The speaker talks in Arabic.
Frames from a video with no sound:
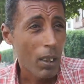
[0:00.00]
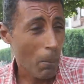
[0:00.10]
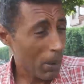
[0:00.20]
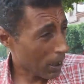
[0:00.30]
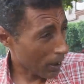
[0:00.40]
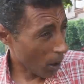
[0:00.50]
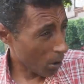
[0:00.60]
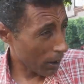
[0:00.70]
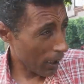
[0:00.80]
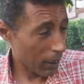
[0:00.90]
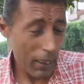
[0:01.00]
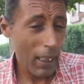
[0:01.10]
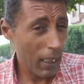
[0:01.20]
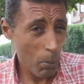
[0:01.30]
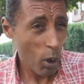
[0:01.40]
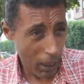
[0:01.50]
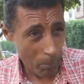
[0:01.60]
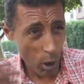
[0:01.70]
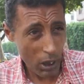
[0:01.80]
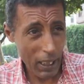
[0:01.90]
يا بنتي توا داخل لا مو
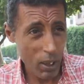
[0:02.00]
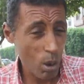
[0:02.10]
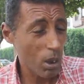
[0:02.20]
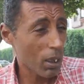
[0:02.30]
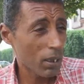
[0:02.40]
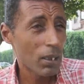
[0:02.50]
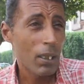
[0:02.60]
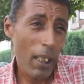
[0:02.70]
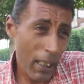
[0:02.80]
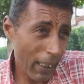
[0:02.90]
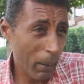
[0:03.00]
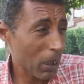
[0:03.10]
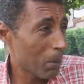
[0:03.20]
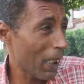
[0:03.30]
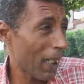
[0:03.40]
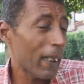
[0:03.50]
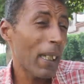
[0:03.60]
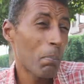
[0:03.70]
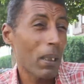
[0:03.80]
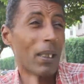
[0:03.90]
كيبدو توا يمكن يا اخي بالطبيعه
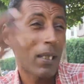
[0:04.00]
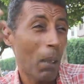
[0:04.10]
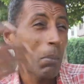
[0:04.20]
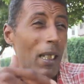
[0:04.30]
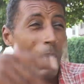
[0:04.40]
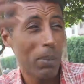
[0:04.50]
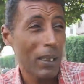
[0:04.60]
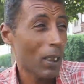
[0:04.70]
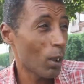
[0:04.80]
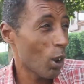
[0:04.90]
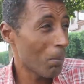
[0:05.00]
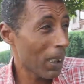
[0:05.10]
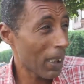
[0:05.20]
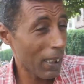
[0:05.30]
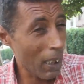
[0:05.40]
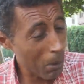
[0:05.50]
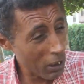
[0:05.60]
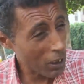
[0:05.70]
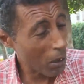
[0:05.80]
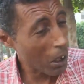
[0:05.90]
هي بنت اميره بنت الامراء يا
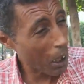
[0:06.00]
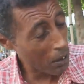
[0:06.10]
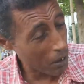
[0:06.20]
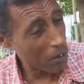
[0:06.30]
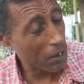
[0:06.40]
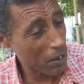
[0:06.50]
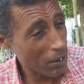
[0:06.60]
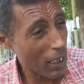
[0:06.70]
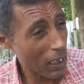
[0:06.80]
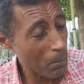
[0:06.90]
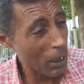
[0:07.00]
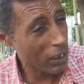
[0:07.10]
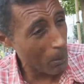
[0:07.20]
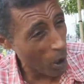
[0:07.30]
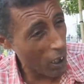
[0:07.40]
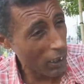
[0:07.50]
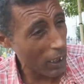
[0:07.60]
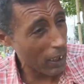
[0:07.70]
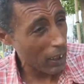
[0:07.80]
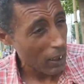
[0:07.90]
بنتي توا دار الملك تبوها
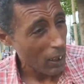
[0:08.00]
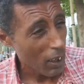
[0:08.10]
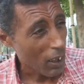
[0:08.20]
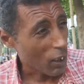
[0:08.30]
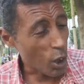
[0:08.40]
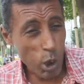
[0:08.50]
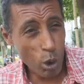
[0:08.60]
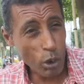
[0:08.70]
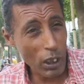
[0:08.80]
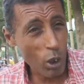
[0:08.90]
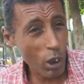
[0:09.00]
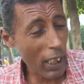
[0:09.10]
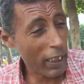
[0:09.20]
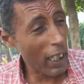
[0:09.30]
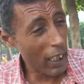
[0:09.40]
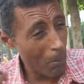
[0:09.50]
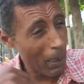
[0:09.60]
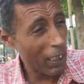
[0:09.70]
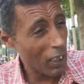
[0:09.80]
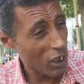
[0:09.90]
كاري تيجوا دي الكل كاريه
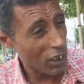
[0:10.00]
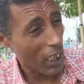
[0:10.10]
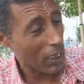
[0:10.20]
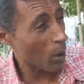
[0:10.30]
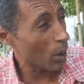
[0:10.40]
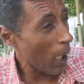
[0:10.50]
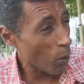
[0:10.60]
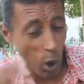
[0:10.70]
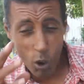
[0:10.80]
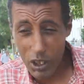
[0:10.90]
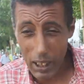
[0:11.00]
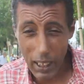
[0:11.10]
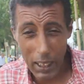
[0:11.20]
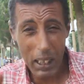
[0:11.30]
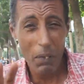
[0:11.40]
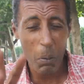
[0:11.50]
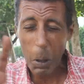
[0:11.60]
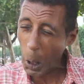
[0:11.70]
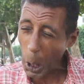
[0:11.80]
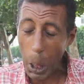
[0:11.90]
معناها جيتانا ولا وتخزل هي
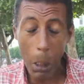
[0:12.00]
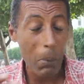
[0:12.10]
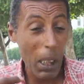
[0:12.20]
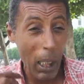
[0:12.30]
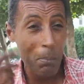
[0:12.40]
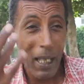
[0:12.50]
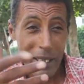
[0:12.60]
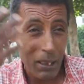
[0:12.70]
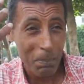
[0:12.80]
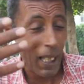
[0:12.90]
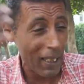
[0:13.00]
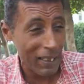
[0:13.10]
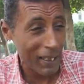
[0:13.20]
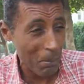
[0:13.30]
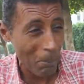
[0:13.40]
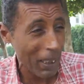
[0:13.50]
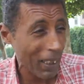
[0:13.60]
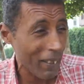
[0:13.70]
فهمت تلقاها عامله ماشي بتاع المبلغ